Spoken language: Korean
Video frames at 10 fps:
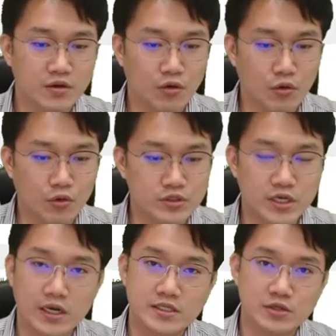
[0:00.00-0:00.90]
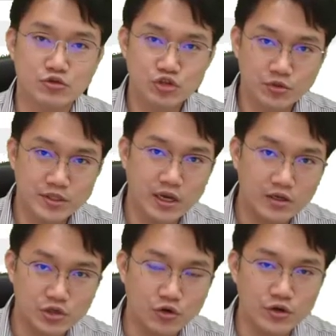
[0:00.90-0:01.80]
어, 제가 이제
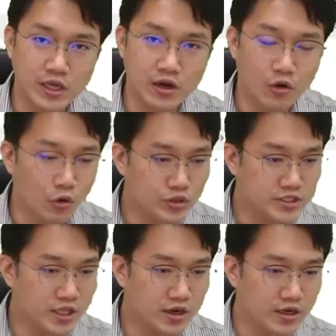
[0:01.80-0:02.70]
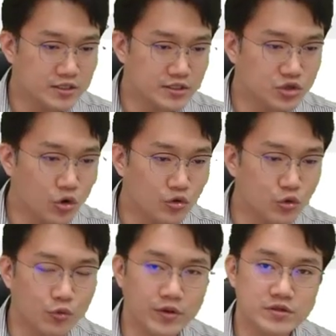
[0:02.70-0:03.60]
수첩에다가 적거나 어디다가 이제 적어
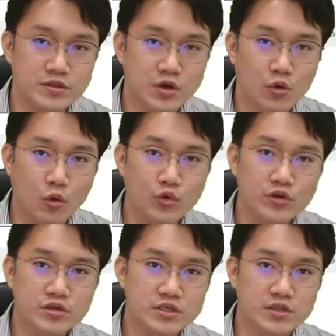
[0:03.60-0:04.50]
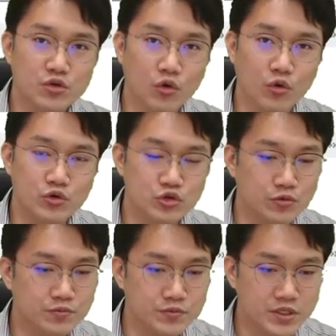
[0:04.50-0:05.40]
놓으면은 오히려 그게 더
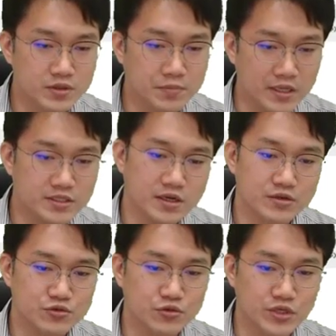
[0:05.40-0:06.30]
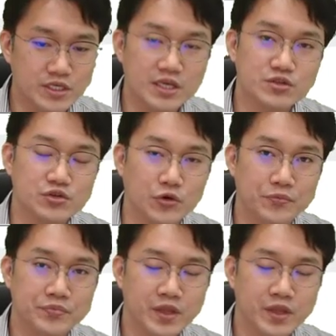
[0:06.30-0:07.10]
위험이 발생할 수도 있겠죠.